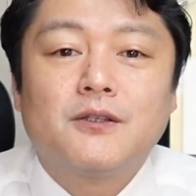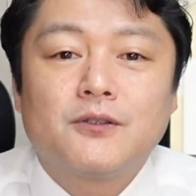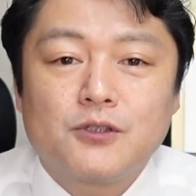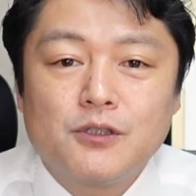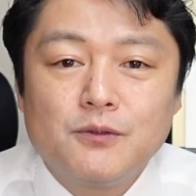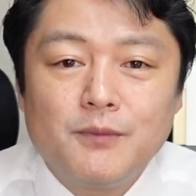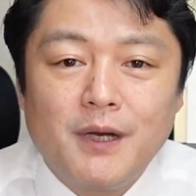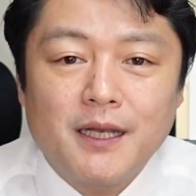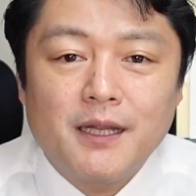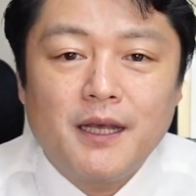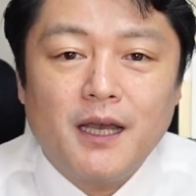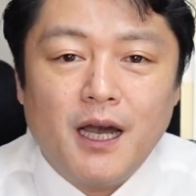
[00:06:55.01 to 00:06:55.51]
つ
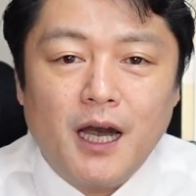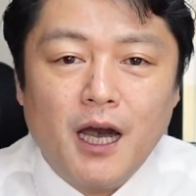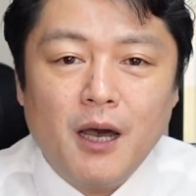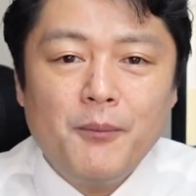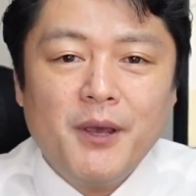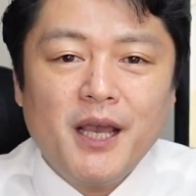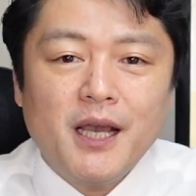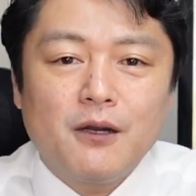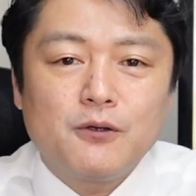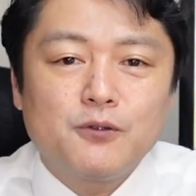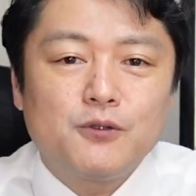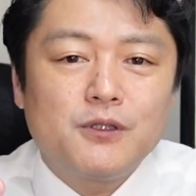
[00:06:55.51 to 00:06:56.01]
まり
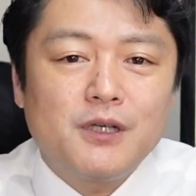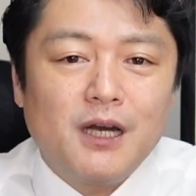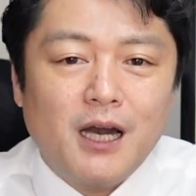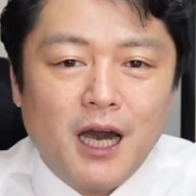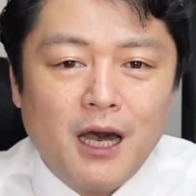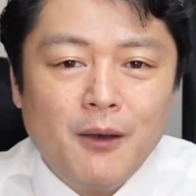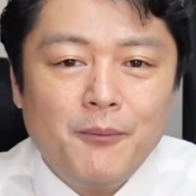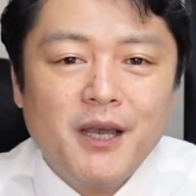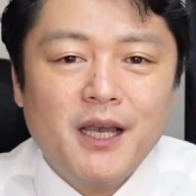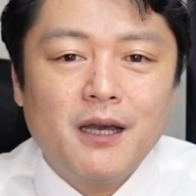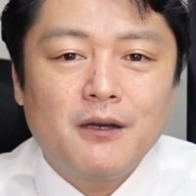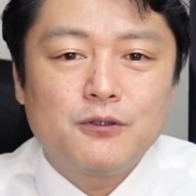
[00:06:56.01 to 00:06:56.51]
雨が降る、
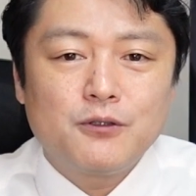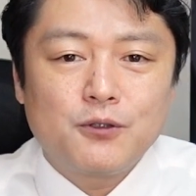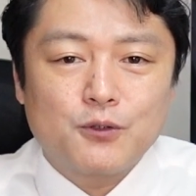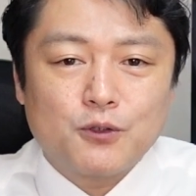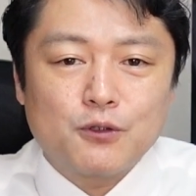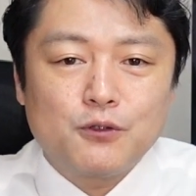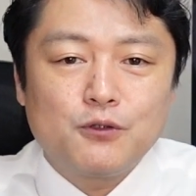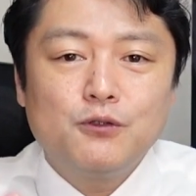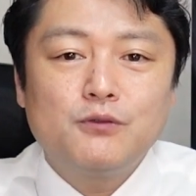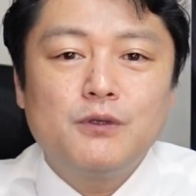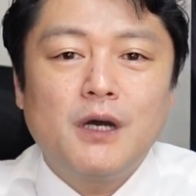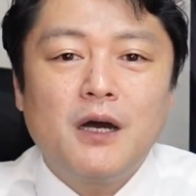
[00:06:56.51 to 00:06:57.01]
雨が降る
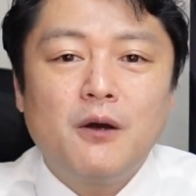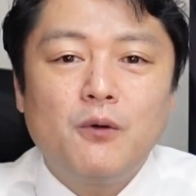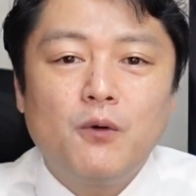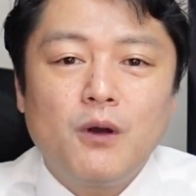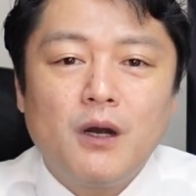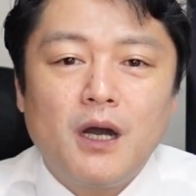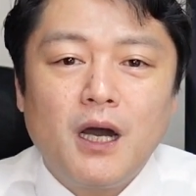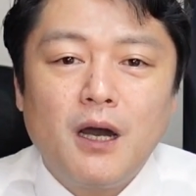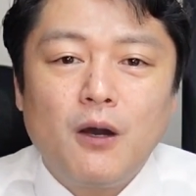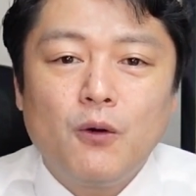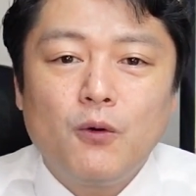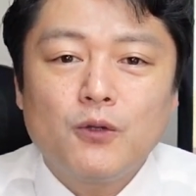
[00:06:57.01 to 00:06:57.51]
と不安
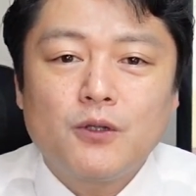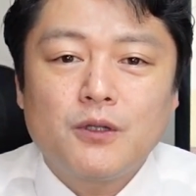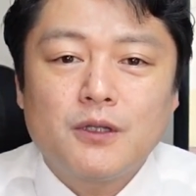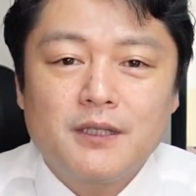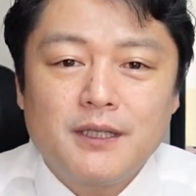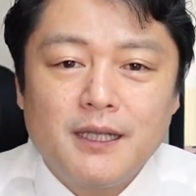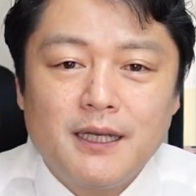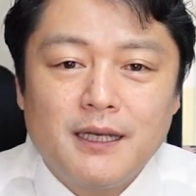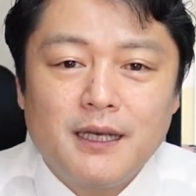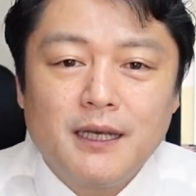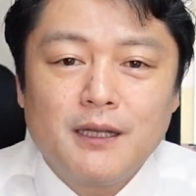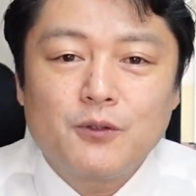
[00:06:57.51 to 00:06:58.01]
を煽っ
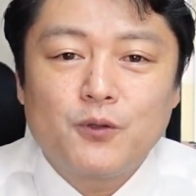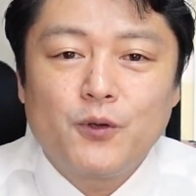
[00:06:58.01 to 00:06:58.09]
て、